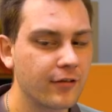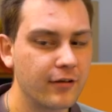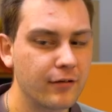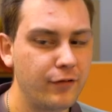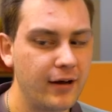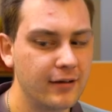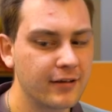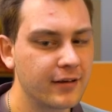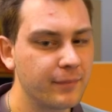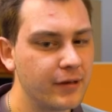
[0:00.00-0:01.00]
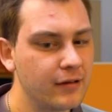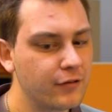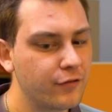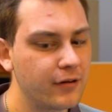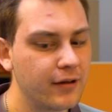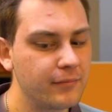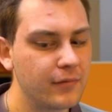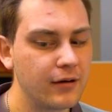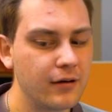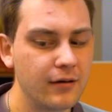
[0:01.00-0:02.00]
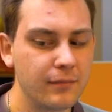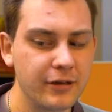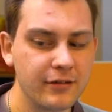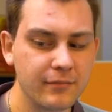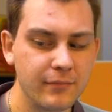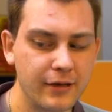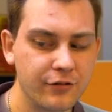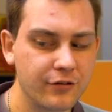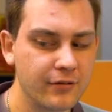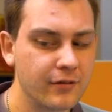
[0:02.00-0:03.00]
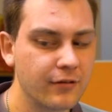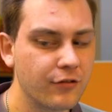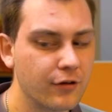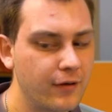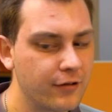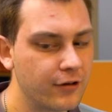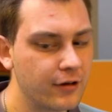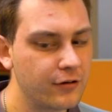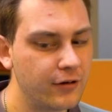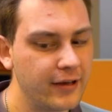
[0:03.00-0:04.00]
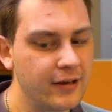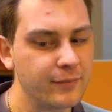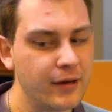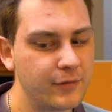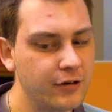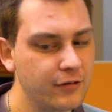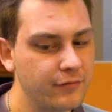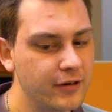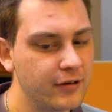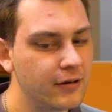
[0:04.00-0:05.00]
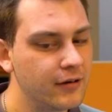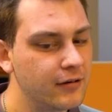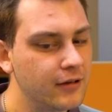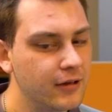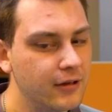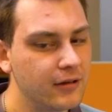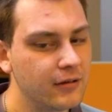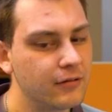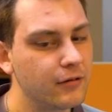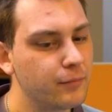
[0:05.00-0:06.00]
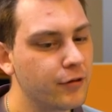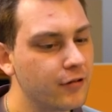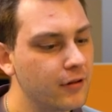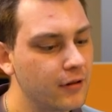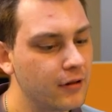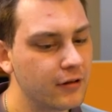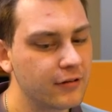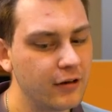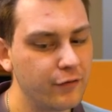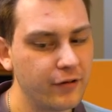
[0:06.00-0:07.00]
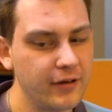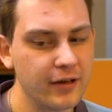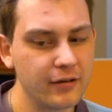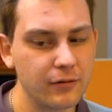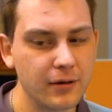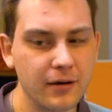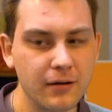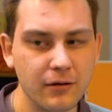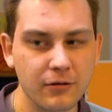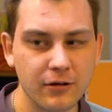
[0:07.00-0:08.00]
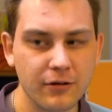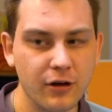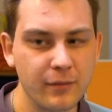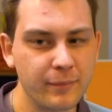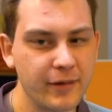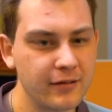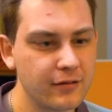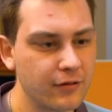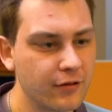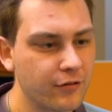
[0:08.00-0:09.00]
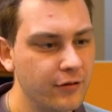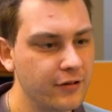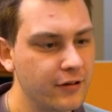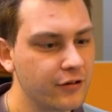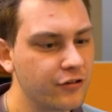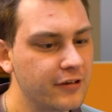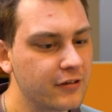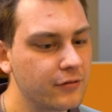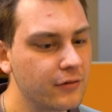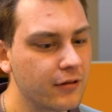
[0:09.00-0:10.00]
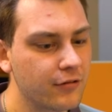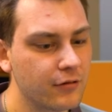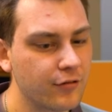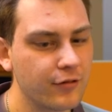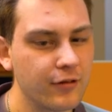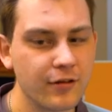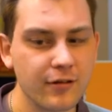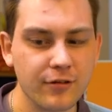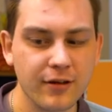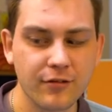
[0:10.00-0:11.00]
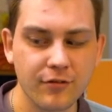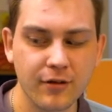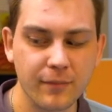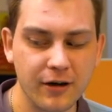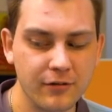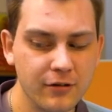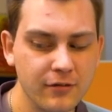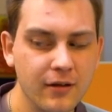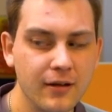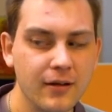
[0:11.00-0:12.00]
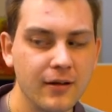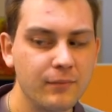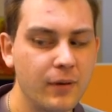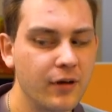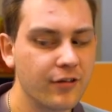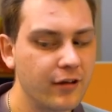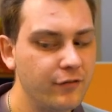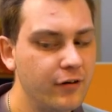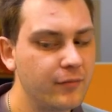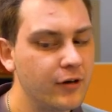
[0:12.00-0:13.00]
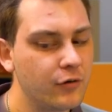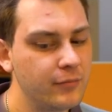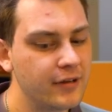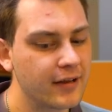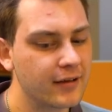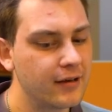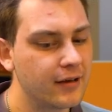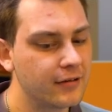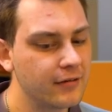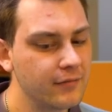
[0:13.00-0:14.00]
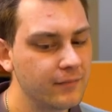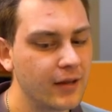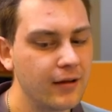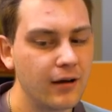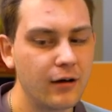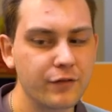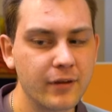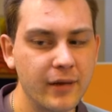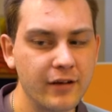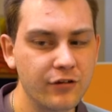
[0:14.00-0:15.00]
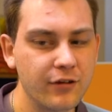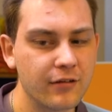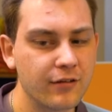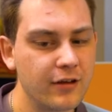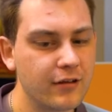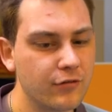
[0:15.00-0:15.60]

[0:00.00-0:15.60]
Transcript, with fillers: äh, veraltete Bild von einem äh, blinden Menschen, so quasi, der kann eh nicht mehr machen, wie äh, ein bisschen telefonieren oder, oder Körbe binden oder solche Geschichten und ansonsten ist er halt zu nichts zu gebrauchen. Man muss einfach mal umdenken lernen, auf den Menschen an sich